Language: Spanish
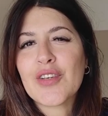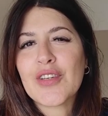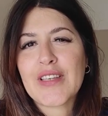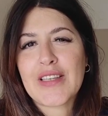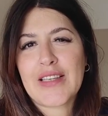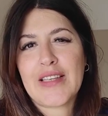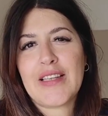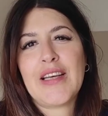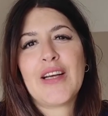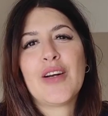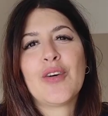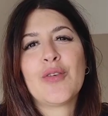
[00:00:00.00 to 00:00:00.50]
con
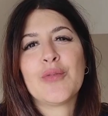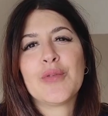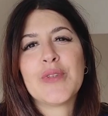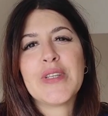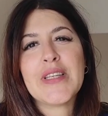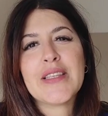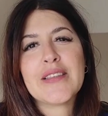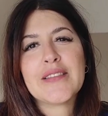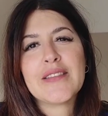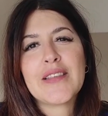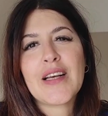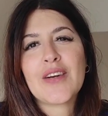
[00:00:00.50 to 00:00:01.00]

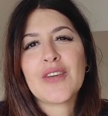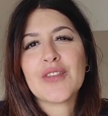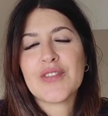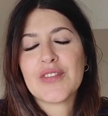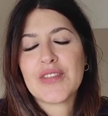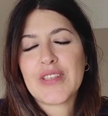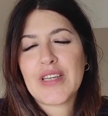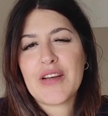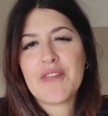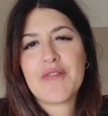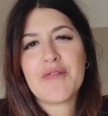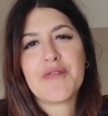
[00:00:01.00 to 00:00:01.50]
redescubrirte,
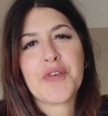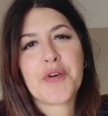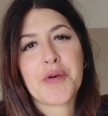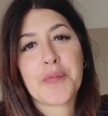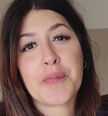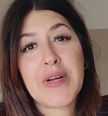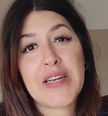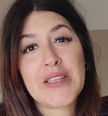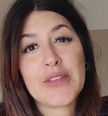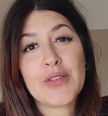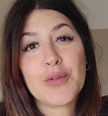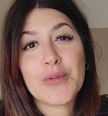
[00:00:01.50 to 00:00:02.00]
con
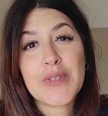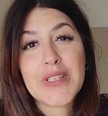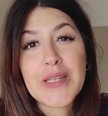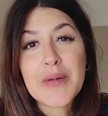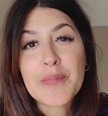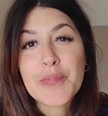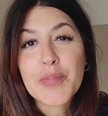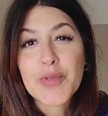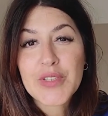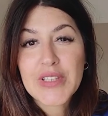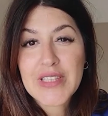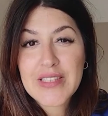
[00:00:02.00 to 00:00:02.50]
transformar tu
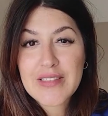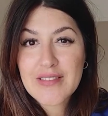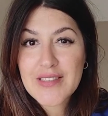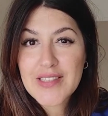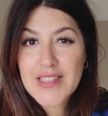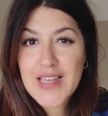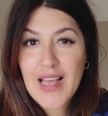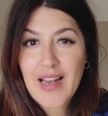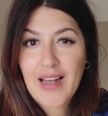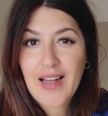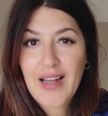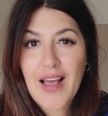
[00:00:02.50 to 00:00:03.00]
vida y
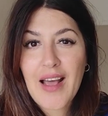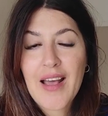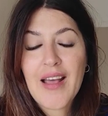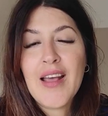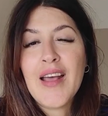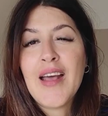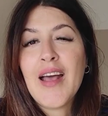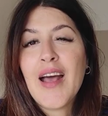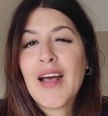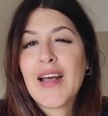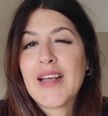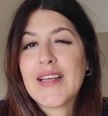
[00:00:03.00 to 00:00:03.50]
potenciarla.
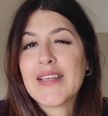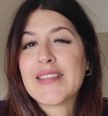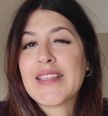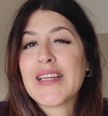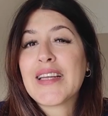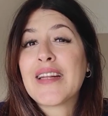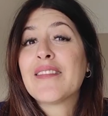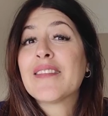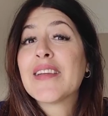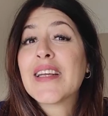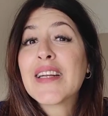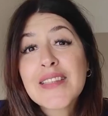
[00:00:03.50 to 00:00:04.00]

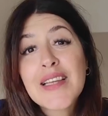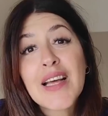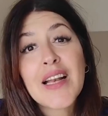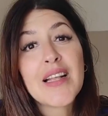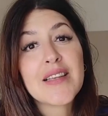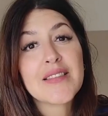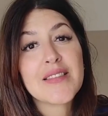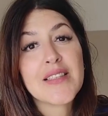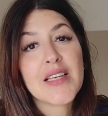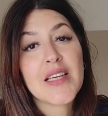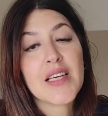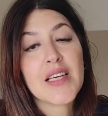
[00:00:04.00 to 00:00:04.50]
Están abiertas las